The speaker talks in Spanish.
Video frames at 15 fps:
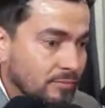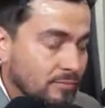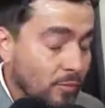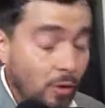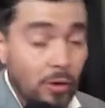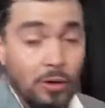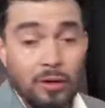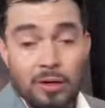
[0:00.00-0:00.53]

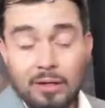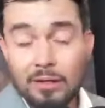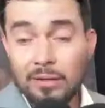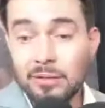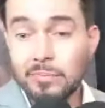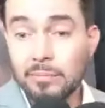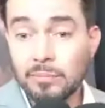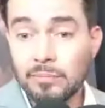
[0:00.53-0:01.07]
Bo.
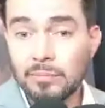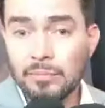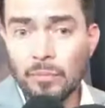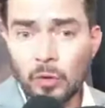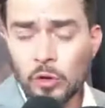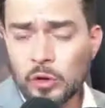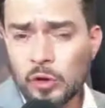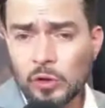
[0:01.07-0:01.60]

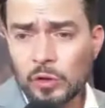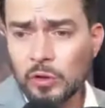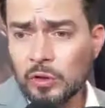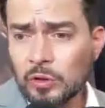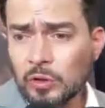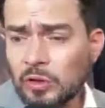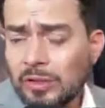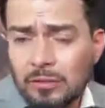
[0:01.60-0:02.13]
Mucho.
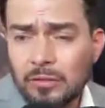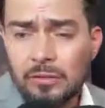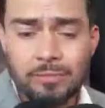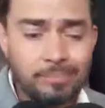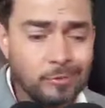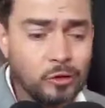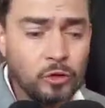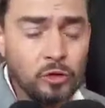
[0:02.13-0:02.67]

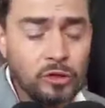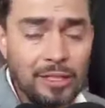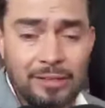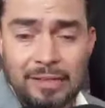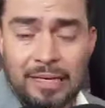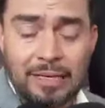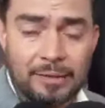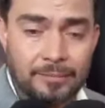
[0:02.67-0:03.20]
Yo
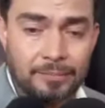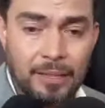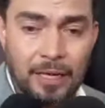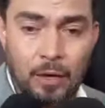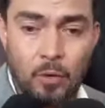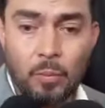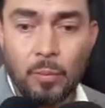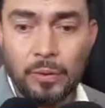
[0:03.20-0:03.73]
tendría, en
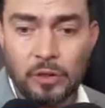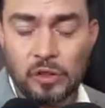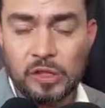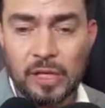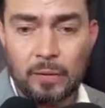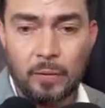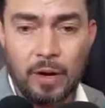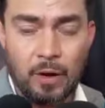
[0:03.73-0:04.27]
algún momento
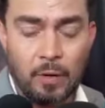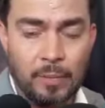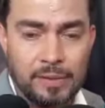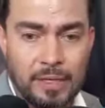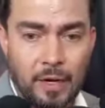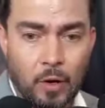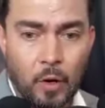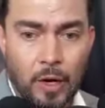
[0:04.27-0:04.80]
sé que voy a
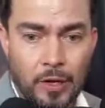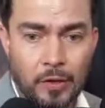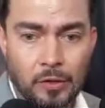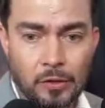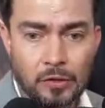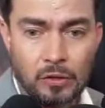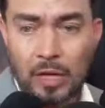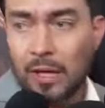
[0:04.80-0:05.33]
conversar con
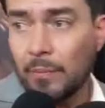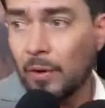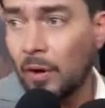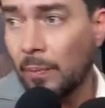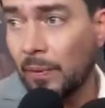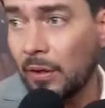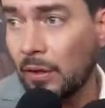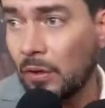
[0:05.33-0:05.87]
ellos, nadie me lo
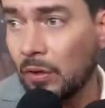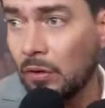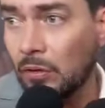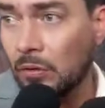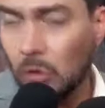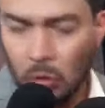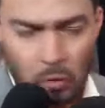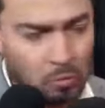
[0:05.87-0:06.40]
ha pedido,
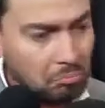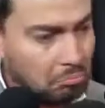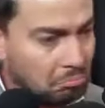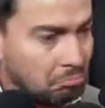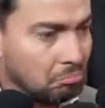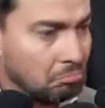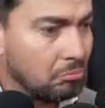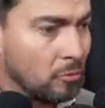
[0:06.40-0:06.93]

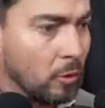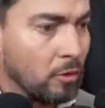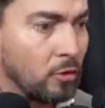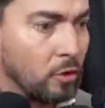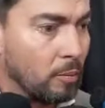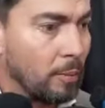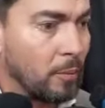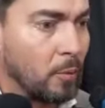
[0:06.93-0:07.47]
cuando
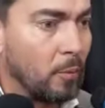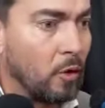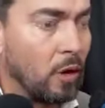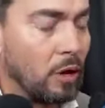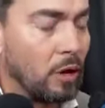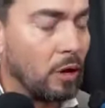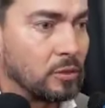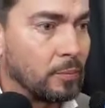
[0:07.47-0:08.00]
yo me propongo
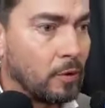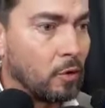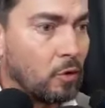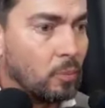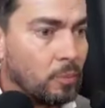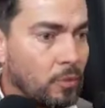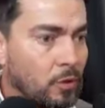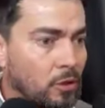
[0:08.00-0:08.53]
algo siempre lo
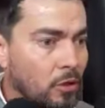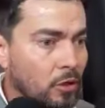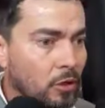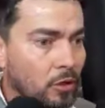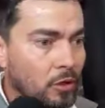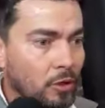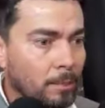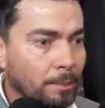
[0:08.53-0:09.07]
cumplo,
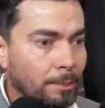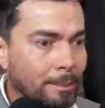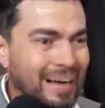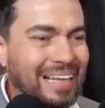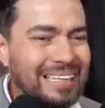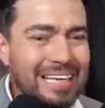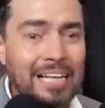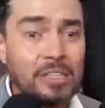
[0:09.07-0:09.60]

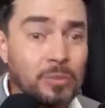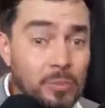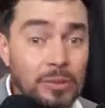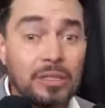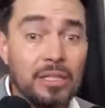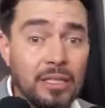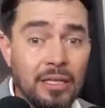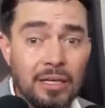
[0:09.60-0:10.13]
para
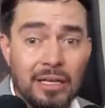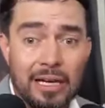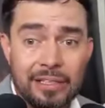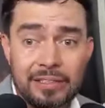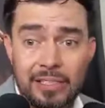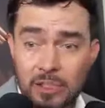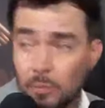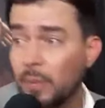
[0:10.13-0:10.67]
transmitir
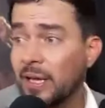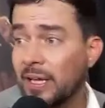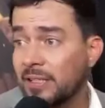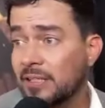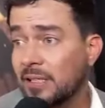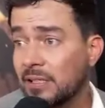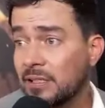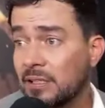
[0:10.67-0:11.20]
las
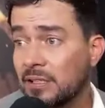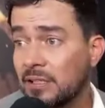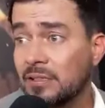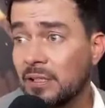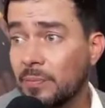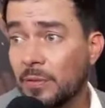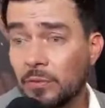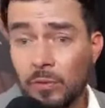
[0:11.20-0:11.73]
experiencias y
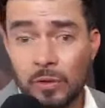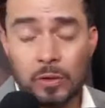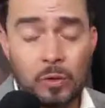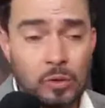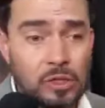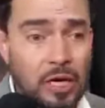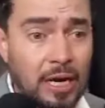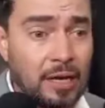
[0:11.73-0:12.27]
siempre es bueno
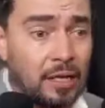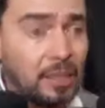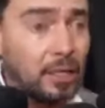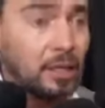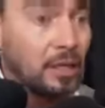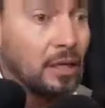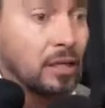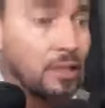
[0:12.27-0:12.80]
escuchar.
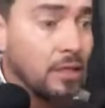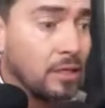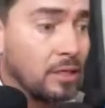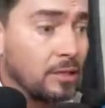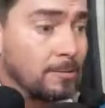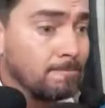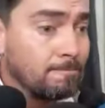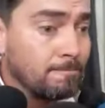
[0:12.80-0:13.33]

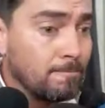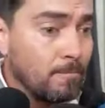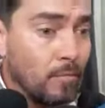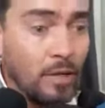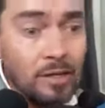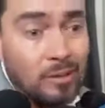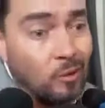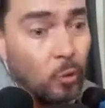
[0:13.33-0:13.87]
Eh,
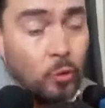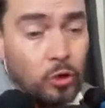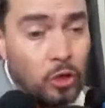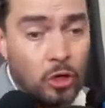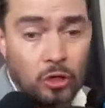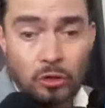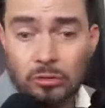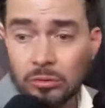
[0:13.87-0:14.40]

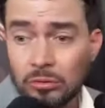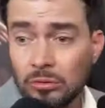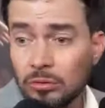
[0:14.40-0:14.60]
unión,